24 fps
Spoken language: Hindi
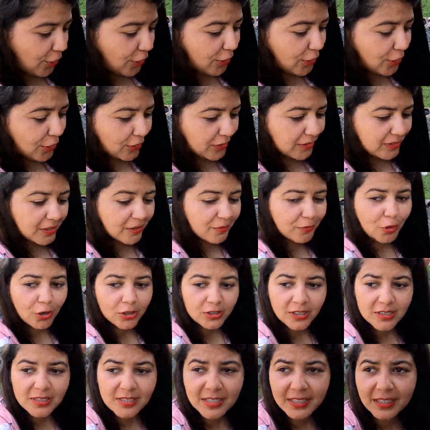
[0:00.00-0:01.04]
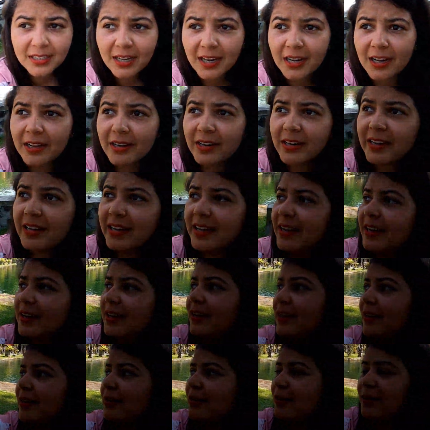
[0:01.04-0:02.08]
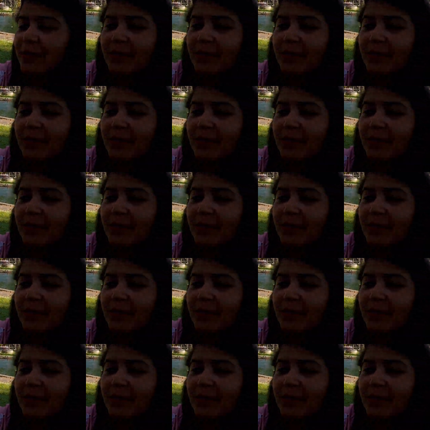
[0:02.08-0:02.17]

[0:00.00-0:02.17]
और ये वाटर सीधा आ रहा है